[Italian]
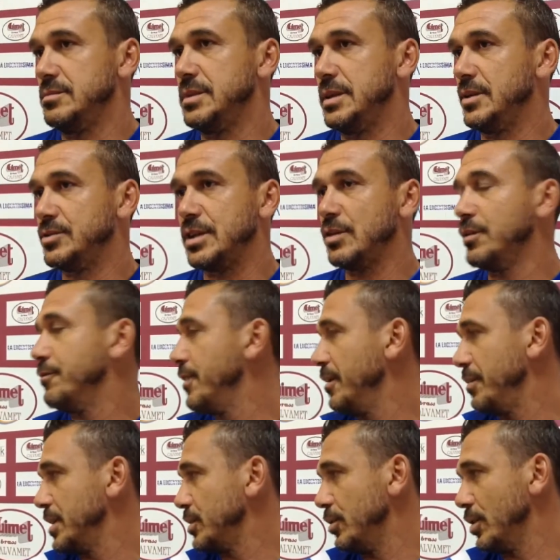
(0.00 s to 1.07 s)
ero stato
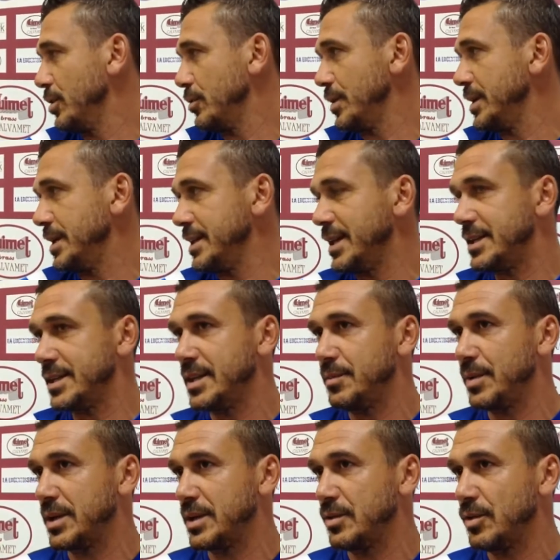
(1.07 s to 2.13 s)
informatore, quindi niente di
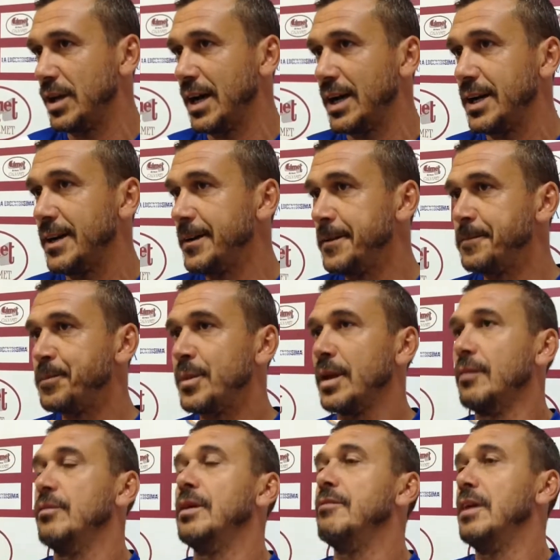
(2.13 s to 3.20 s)
particolare,
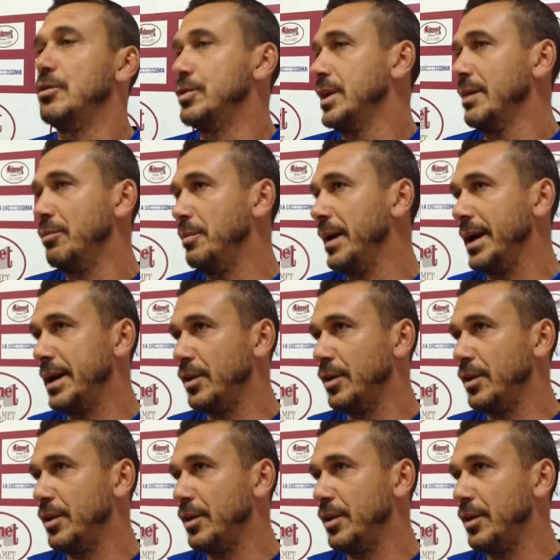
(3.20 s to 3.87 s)
ma valuteremo bene le